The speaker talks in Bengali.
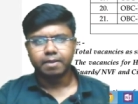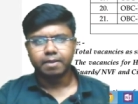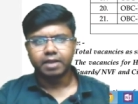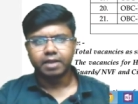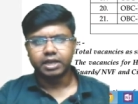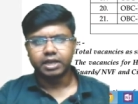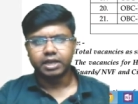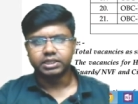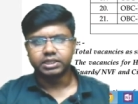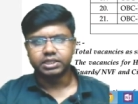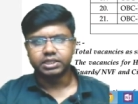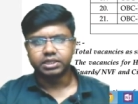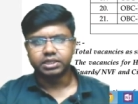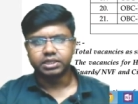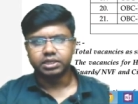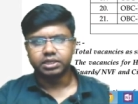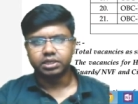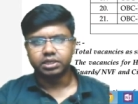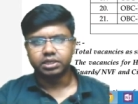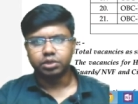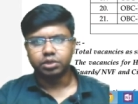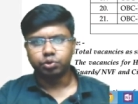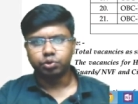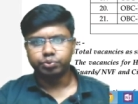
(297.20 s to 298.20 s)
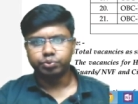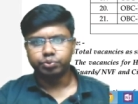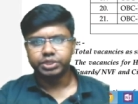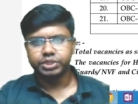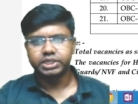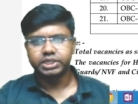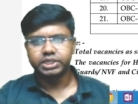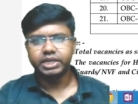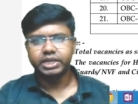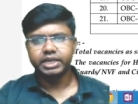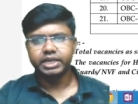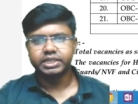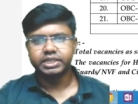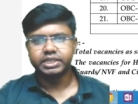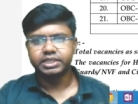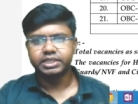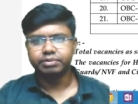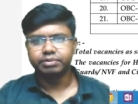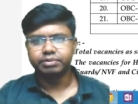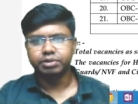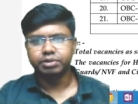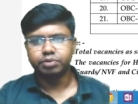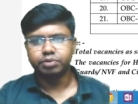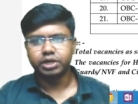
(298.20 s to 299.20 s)
আচ্ছা ওবিসি এ
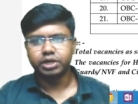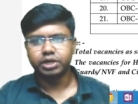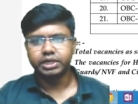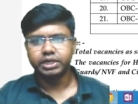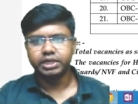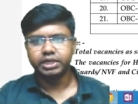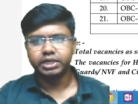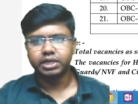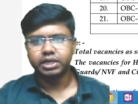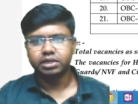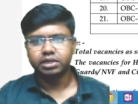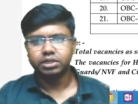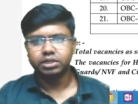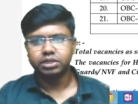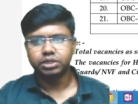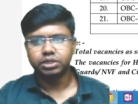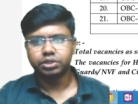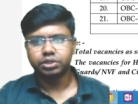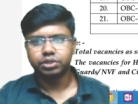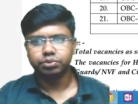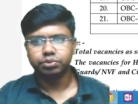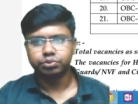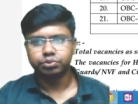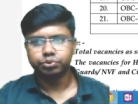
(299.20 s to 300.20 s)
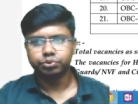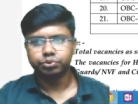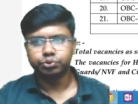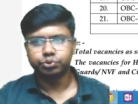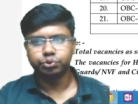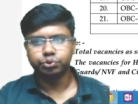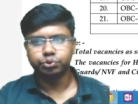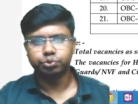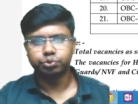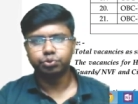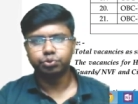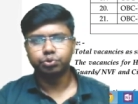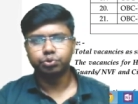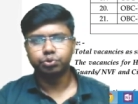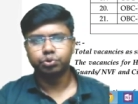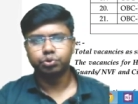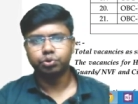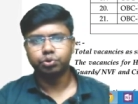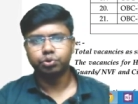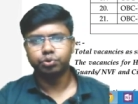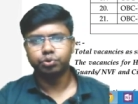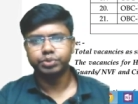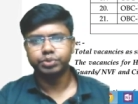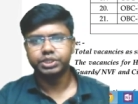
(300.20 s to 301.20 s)
সিভিক ভলেন্টিয়ার চোদ্দ
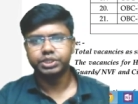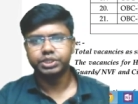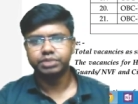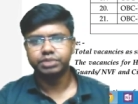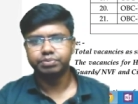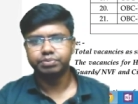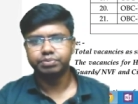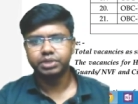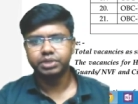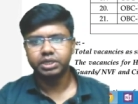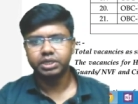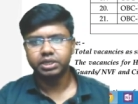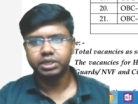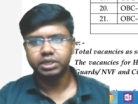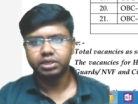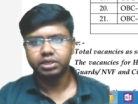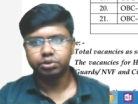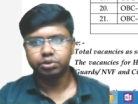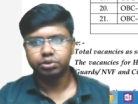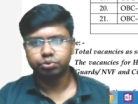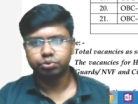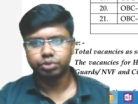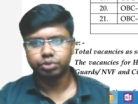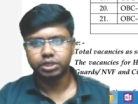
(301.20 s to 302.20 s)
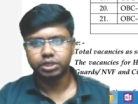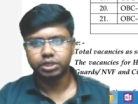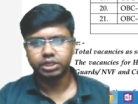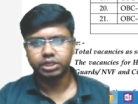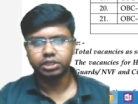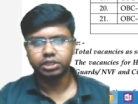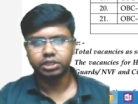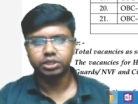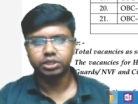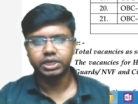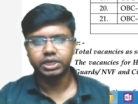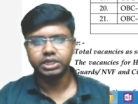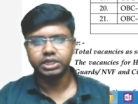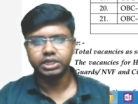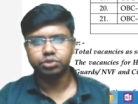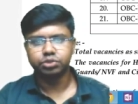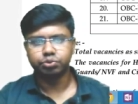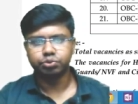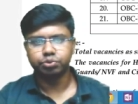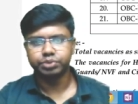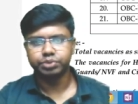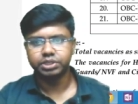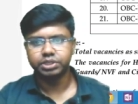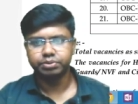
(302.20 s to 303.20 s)
ওবিসি বি টোটাল তেতাল্লিশ
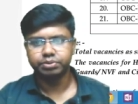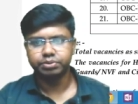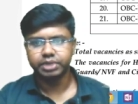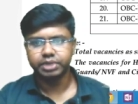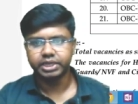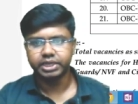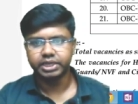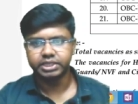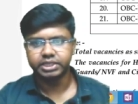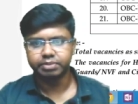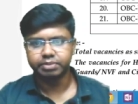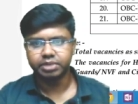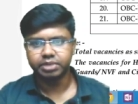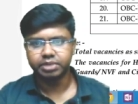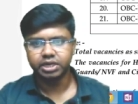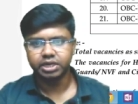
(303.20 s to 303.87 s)
ওবিসি বি এক্সেমটেড